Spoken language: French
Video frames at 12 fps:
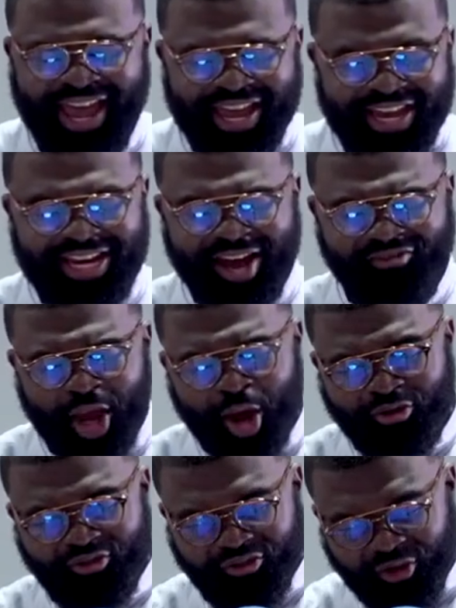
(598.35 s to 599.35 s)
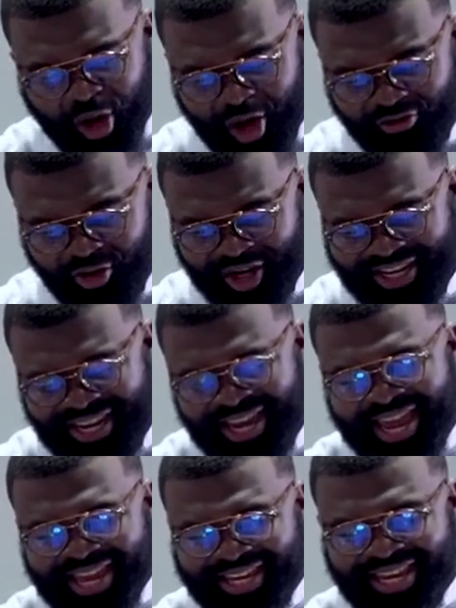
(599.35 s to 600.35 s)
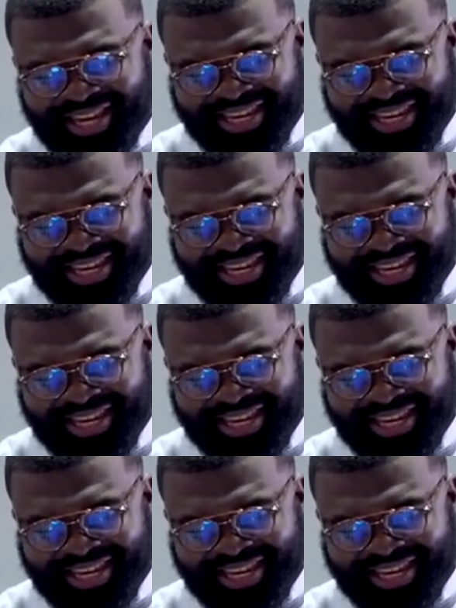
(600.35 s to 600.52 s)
il y avait un fleuve qui, qui,